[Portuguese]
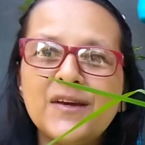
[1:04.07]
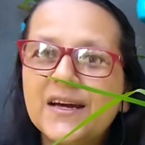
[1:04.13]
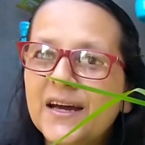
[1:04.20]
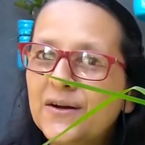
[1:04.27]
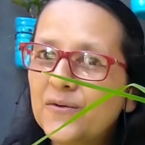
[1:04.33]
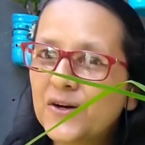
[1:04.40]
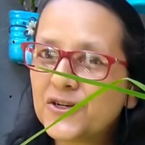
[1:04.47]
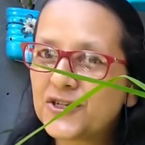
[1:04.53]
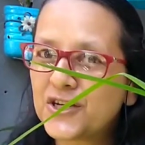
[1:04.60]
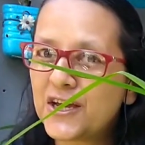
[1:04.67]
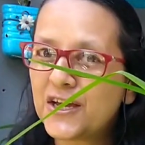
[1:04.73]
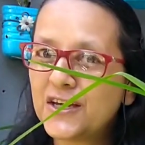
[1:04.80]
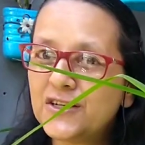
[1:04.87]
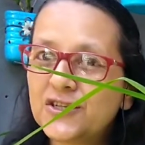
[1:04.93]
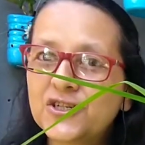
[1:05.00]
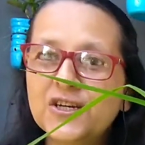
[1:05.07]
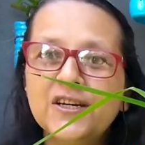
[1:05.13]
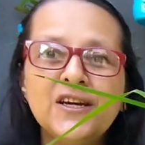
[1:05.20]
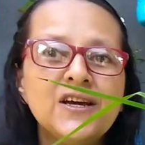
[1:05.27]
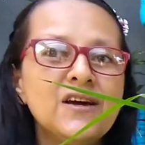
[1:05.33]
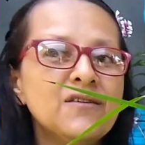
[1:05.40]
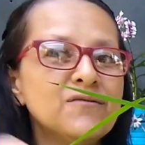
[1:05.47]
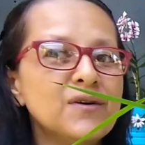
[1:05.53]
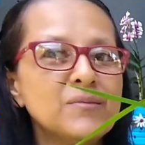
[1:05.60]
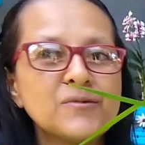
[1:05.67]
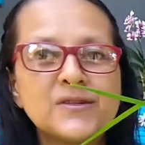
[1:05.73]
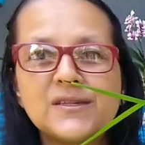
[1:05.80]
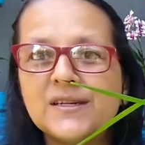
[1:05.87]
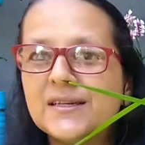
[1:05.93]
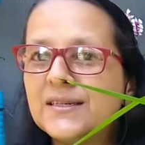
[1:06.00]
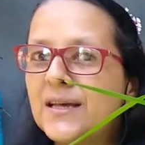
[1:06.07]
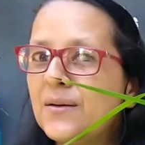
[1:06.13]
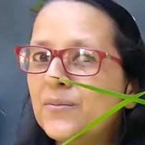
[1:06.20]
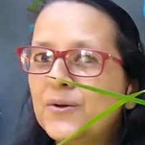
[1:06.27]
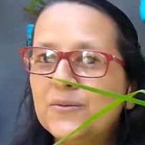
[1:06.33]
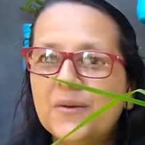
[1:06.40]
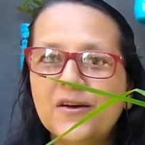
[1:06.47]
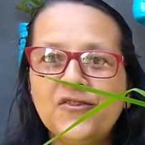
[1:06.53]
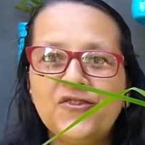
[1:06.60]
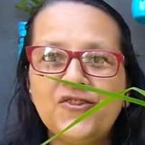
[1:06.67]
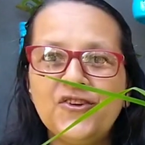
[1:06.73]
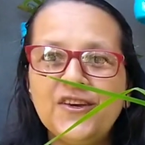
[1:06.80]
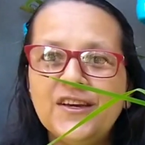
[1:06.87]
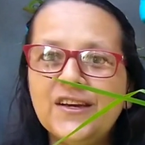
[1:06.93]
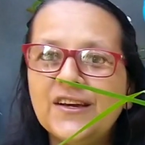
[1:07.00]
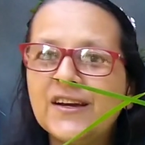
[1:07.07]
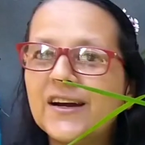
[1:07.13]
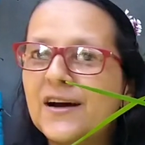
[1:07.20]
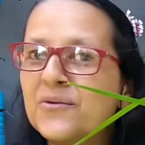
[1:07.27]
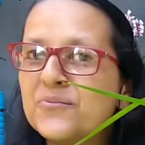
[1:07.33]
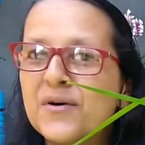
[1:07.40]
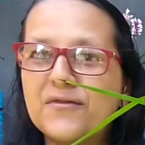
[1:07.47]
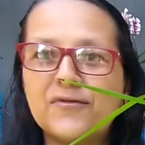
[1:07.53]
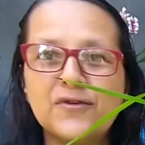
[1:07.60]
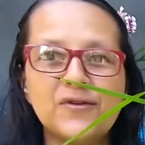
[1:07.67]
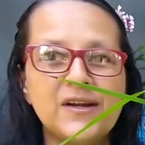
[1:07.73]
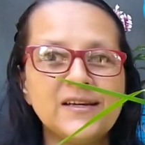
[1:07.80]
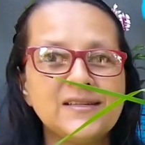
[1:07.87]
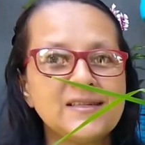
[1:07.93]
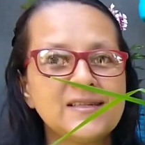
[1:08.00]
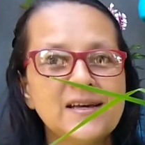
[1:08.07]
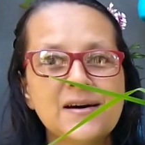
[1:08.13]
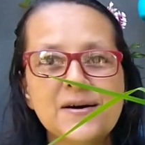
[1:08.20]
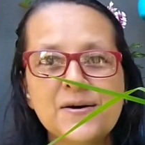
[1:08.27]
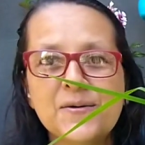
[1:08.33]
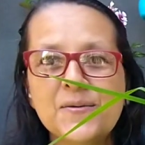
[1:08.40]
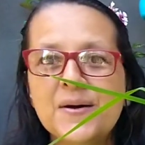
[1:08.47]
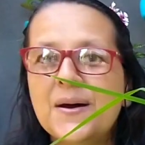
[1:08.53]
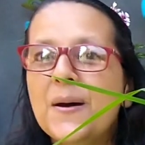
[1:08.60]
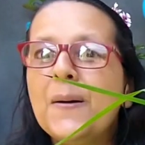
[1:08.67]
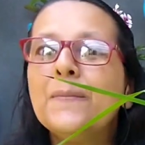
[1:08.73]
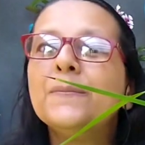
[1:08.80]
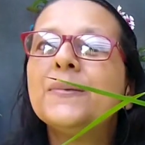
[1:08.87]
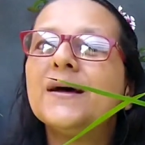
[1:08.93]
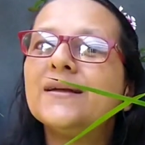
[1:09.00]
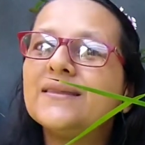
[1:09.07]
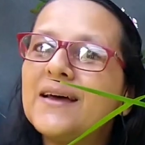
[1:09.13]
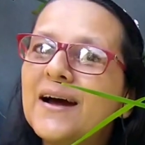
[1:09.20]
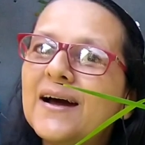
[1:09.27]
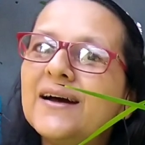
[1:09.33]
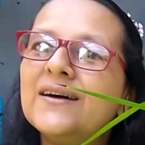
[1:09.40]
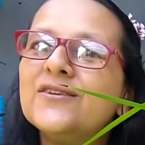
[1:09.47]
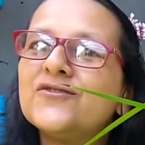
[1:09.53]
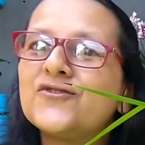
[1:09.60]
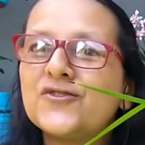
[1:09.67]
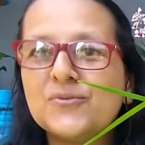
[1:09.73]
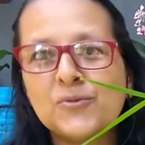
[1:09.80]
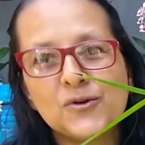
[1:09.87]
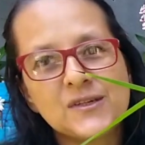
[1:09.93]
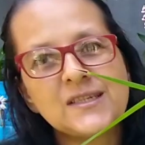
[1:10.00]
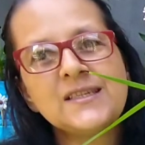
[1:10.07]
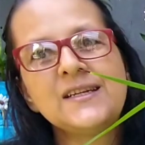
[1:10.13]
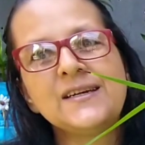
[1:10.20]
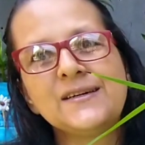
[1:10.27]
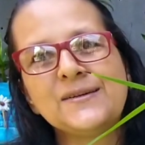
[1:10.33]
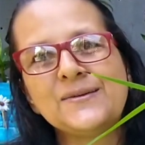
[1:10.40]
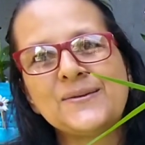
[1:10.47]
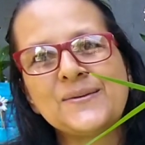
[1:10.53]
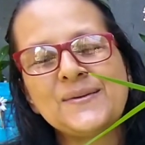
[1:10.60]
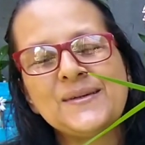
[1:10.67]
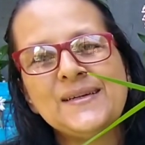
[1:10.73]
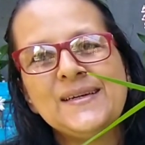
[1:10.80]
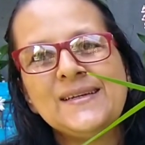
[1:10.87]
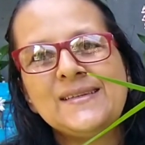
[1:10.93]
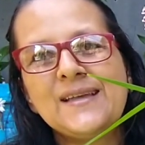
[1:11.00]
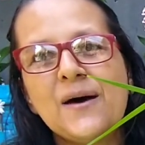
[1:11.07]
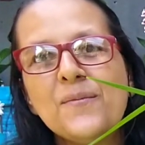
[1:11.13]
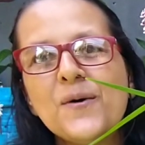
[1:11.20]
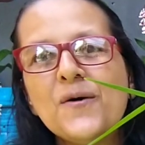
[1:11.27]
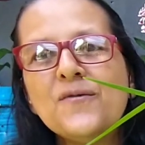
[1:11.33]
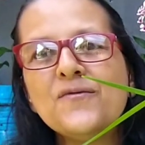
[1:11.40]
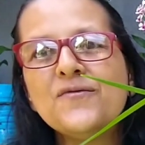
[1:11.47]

fica aí com a gente. Vamos ter sempre uma dica, uma floração para estar tá te mostrando, tá bom?